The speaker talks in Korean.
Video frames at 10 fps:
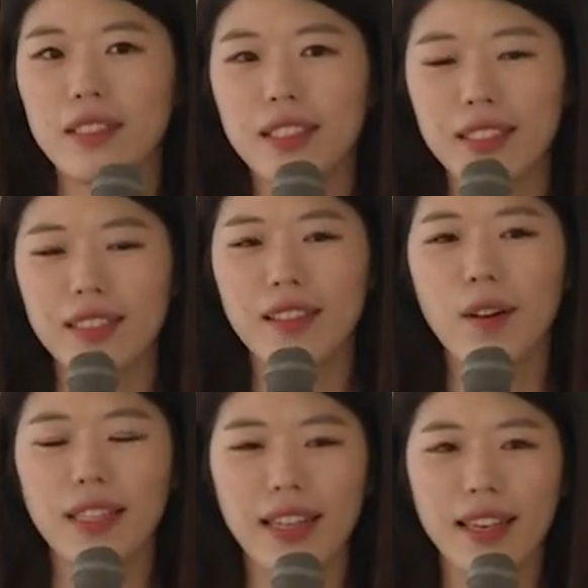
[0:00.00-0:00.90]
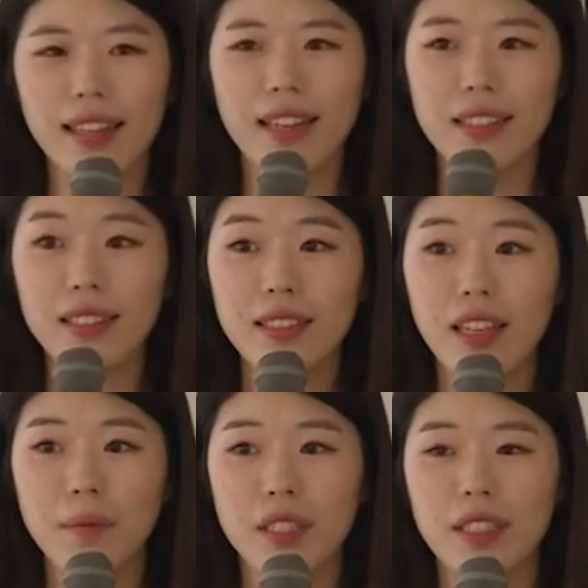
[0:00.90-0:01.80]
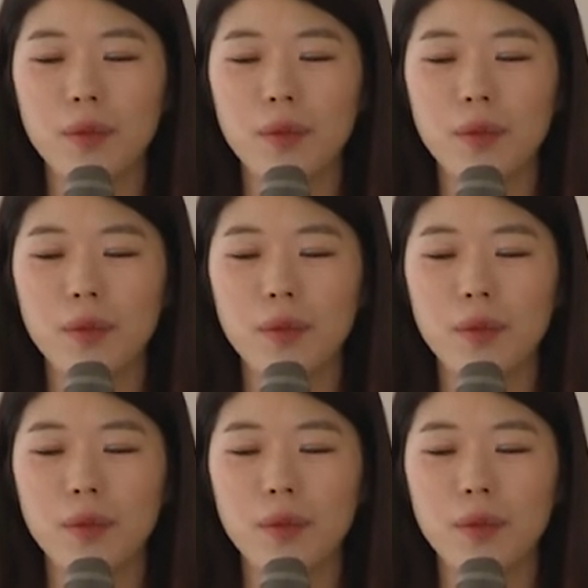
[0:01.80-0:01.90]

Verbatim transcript: 즉 관계사 시스템을